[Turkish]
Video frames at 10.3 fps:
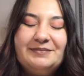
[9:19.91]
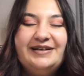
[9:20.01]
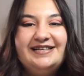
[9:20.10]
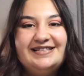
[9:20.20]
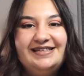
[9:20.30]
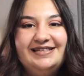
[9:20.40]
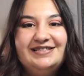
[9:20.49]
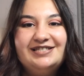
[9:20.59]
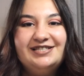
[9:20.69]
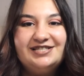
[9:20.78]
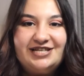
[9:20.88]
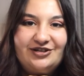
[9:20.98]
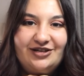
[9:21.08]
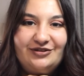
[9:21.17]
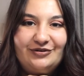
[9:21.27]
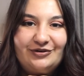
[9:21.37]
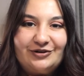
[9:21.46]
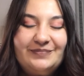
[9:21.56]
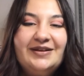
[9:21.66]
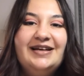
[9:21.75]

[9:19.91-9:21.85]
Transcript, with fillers: Beni izlediğiniz için teşekkür ediyorum.